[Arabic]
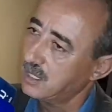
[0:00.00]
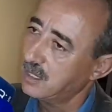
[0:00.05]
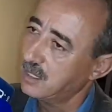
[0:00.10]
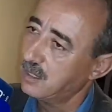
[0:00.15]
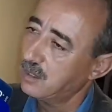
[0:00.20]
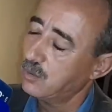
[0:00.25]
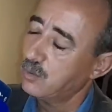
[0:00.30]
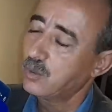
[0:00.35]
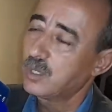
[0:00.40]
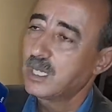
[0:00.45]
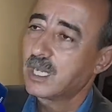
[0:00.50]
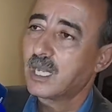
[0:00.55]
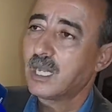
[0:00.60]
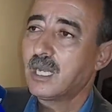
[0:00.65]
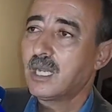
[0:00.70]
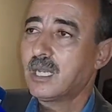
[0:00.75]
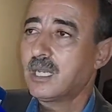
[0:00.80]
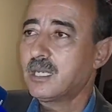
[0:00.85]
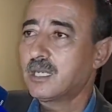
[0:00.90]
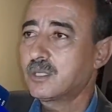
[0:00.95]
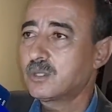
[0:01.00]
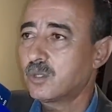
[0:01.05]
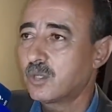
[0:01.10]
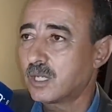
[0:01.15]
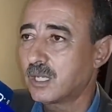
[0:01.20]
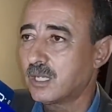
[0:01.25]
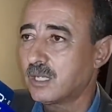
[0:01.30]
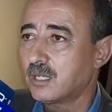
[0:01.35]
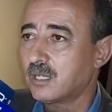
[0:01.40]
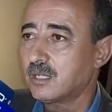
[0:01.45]
لنا ذخرا
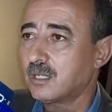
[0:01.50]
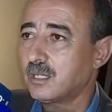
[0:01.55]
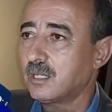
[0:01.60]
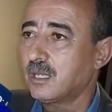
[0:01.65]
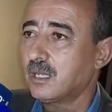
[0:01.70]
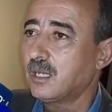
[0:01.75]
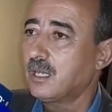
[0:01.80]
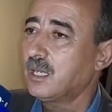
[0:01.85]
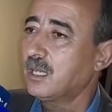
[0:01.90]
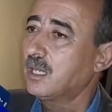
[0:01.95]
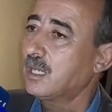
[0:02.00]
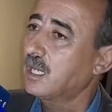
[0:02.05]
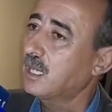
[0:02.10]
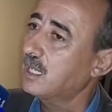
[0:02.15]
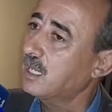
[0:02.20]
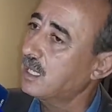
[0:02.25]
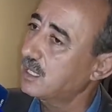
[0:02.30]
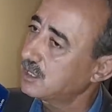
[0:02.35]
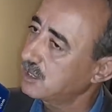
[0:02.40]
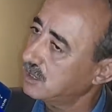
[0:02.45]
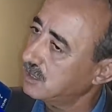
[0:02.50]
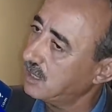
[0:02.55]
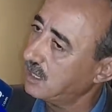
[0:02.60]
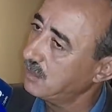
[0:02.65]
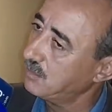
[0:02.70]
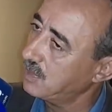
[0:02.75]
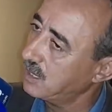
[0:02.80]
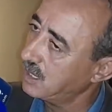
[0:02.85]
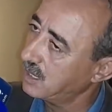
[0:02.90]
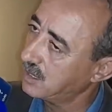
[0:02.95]
للعرش الملكي
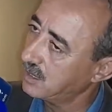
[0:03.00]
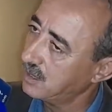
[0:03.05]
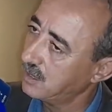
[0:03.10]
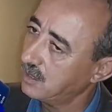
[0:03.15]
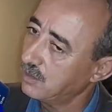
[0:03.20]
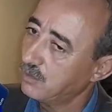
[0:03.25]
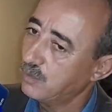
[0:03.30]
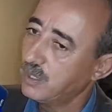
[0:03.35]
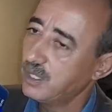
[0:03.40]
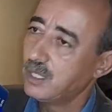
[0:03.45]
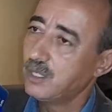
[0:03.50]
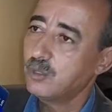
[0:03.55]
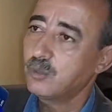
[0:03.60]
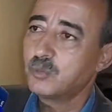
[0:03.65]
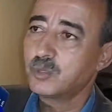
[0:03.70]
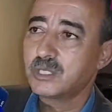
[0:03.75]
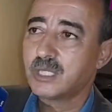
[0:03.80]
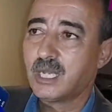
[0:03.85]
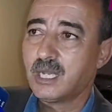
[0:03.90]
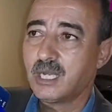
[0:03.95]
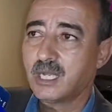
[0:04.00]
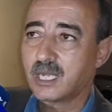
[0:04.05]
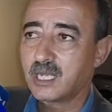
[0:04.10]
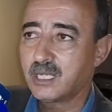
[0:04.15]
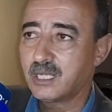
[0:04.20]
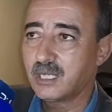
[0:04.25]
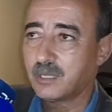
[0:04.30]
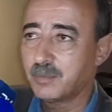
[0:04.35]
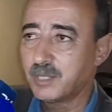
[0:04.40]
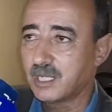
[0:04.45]
ونحن متعلقين بآدابه
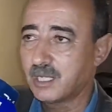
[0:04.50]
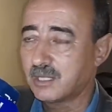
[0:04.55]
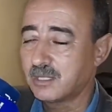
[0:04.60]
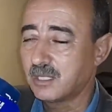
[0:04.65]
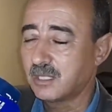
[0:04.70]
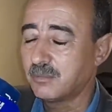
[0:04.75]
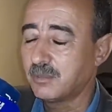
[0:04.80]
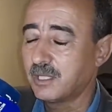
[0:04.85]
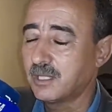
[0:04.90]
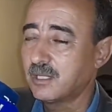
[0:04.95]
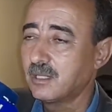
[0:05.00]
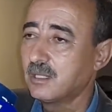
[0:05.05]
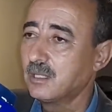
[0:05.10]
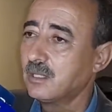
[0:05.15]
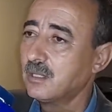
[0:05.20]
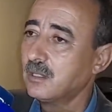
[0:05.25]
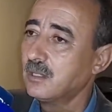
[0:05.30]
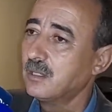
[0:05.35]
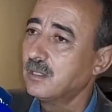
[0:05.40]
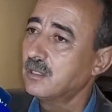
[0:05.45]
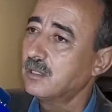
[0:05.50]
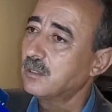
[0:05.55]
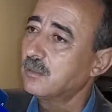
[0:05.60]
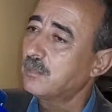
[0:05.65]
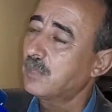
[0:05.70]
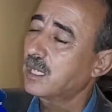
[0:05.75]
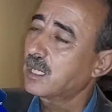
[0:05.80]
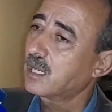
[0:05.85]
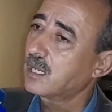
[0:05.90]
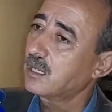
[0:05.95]
بارك الله فيه
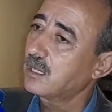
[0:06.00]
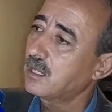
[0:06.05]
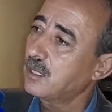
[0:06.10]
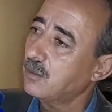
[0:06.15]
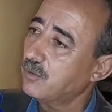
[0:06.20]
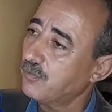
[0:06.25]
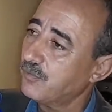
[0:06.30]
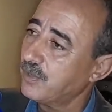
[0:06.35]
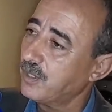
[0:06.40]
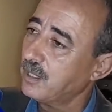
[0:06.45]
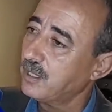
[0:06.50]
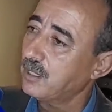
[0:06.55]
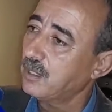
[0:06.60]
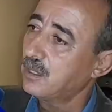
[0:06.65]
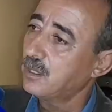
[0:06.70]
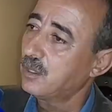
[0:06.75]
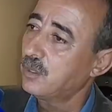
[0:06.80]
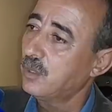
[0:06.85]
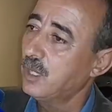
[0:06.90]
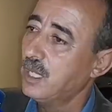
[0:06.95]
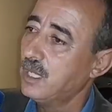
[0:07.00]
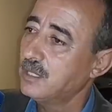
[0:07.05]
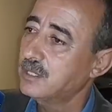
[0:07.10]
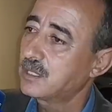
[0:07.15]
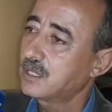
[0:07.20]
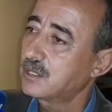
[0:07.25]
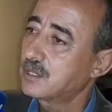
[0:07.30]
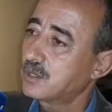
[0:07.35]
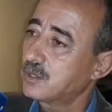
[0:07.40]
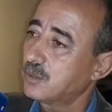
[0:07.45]
أحسست
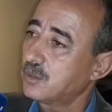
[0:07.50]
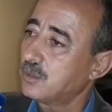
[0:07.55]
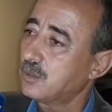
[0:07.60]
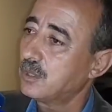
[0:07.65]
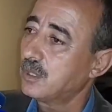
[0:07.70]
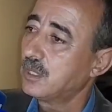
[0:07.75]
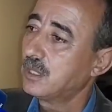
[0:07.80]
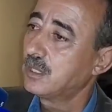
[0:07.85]
ذلك